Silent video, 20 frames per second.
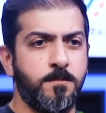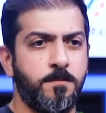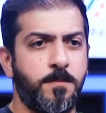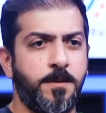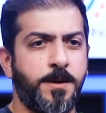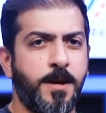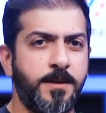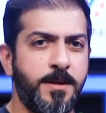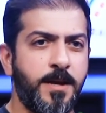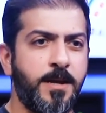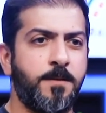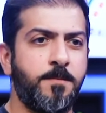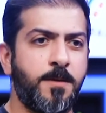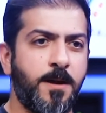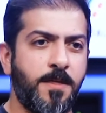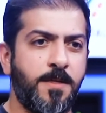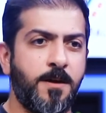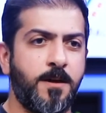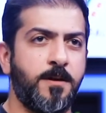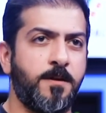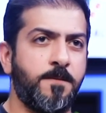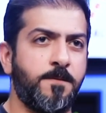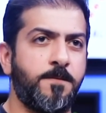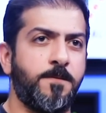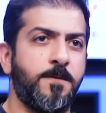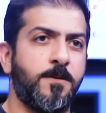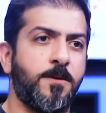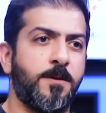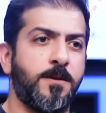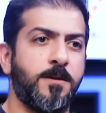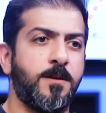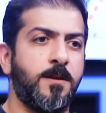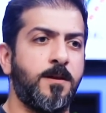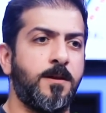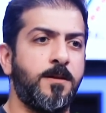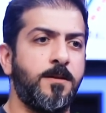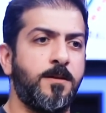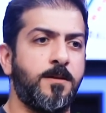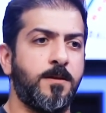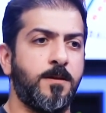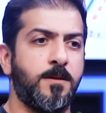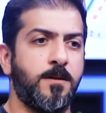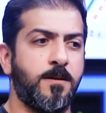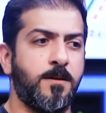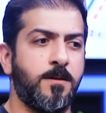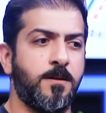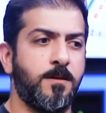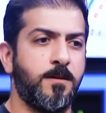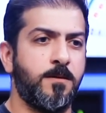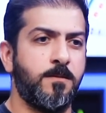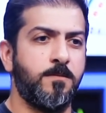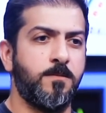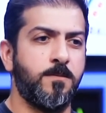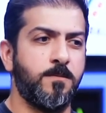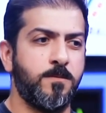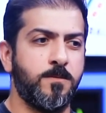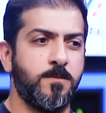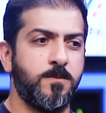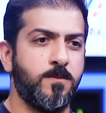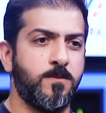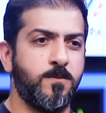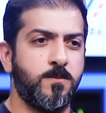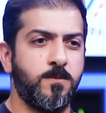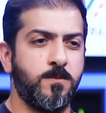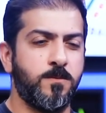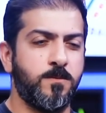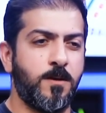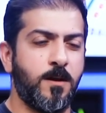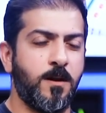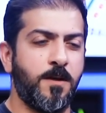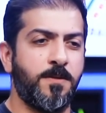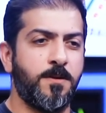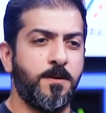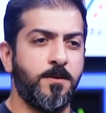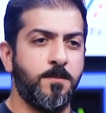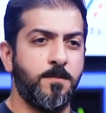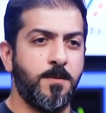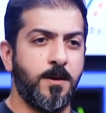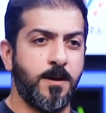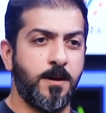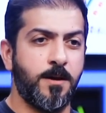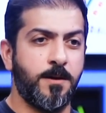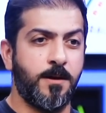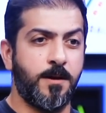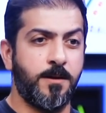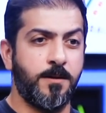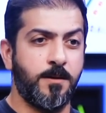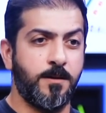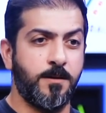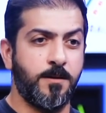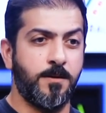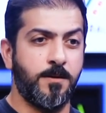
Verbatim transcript: ردينا مره ثانيه في كره اليد والله يذكرهم بالخير يعني